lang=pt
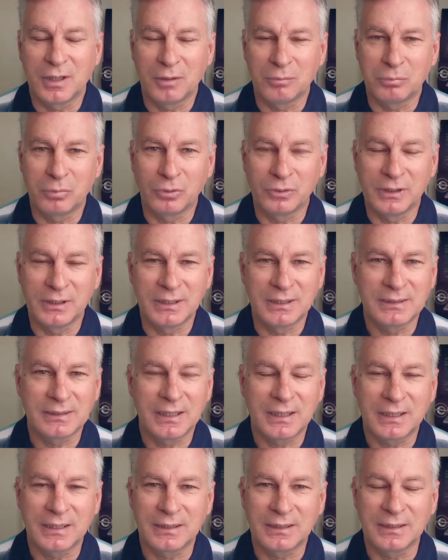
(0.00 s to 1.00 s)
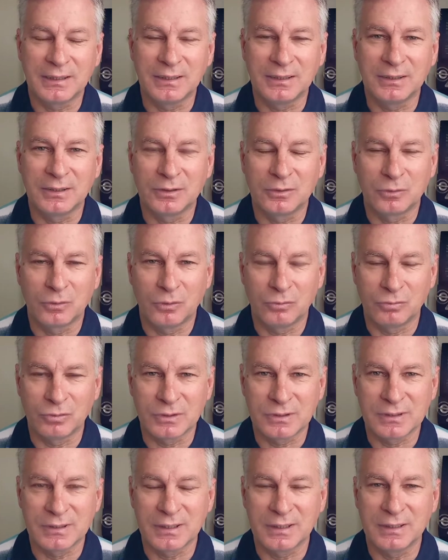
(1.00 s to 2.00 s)
em poder estar aqui com
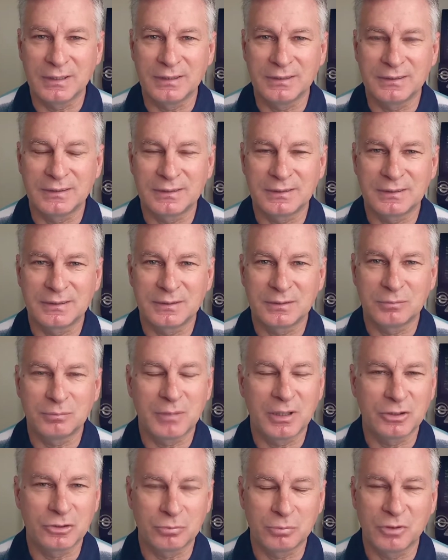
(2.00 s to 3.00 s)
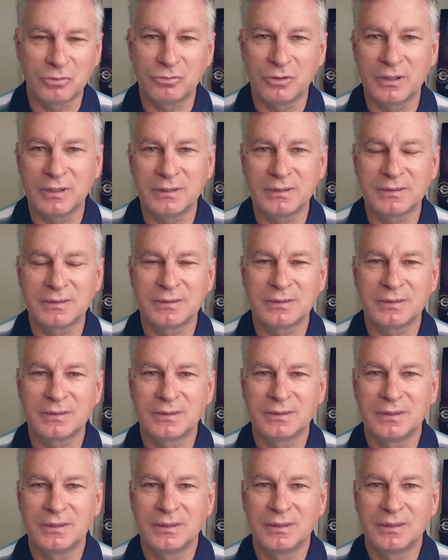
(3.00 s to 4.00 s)
vocês mais uma vez,
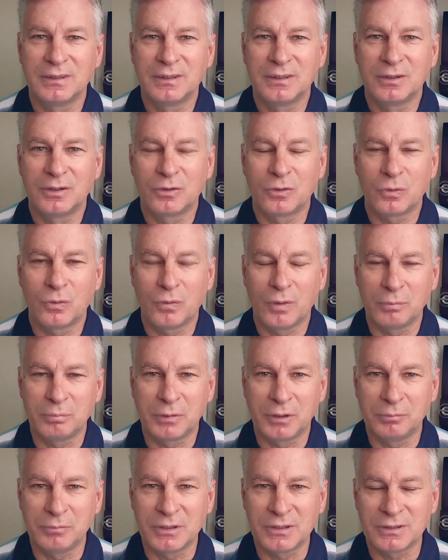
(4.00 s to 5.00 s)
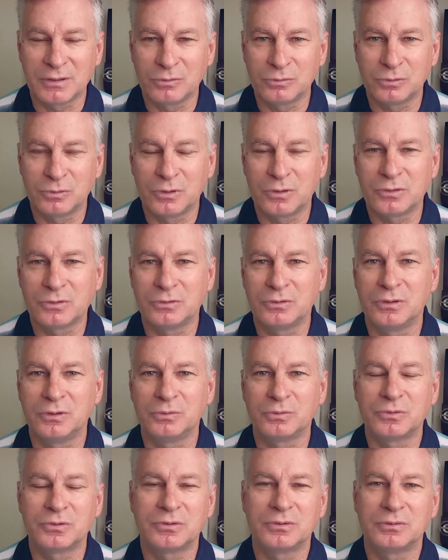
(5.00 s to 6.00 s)
com a permissão do nosso
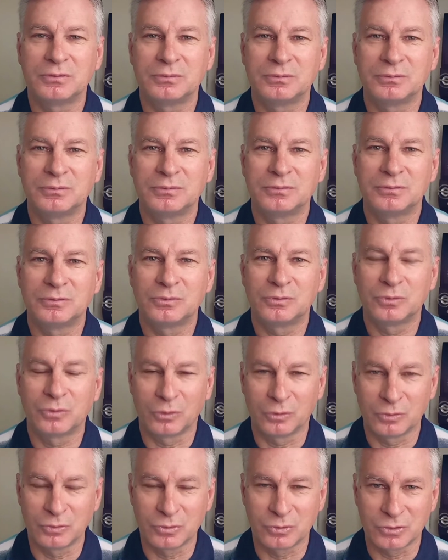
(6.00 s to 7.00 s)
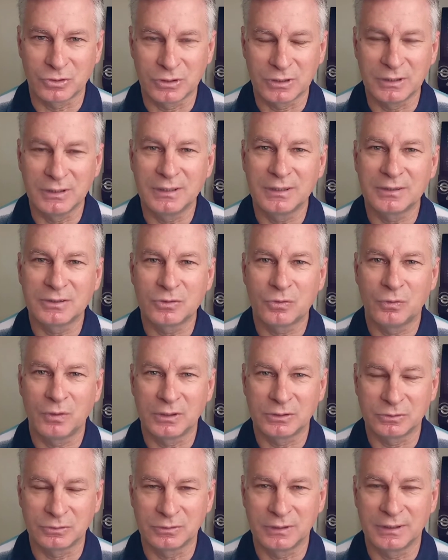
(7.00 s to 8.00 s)
Deus. Todos os dias, com
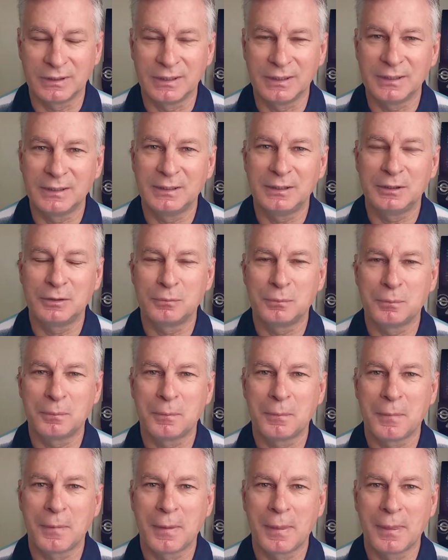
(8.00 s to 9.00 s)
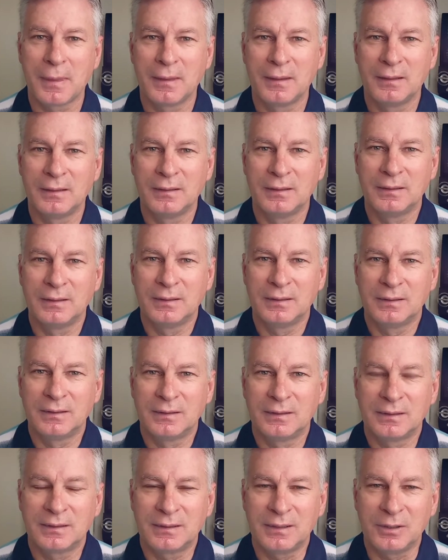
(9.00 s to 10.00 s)
a ajuda dele,
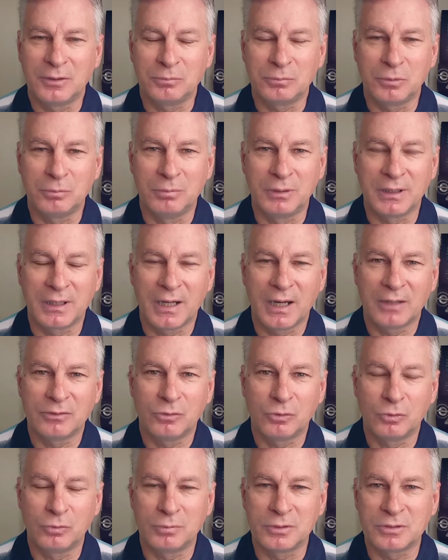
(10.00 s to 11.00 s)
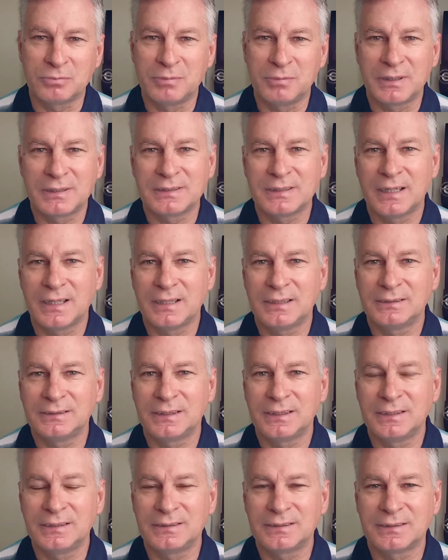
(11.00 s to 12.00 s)
tenho publicado algumas
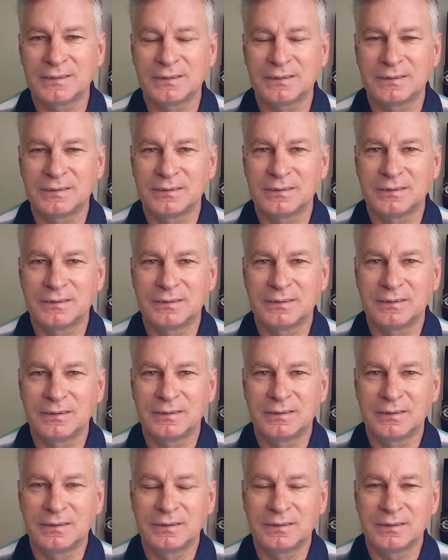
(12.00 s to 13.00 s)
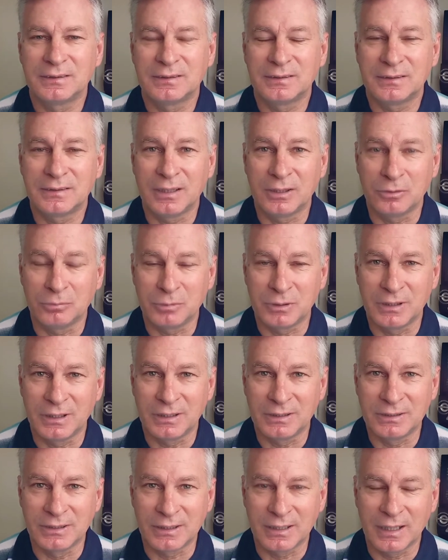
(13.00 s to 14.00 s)
mensagens, tenho me
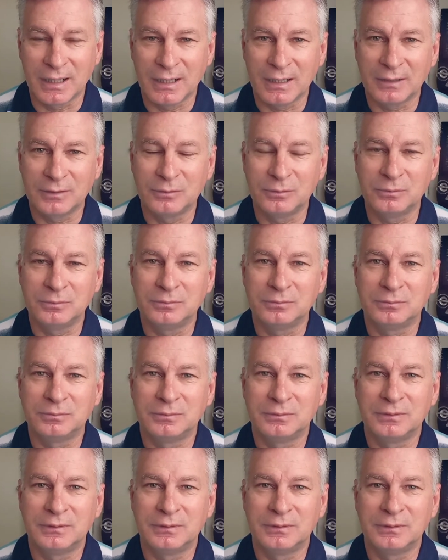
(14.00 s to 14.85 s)
dedicado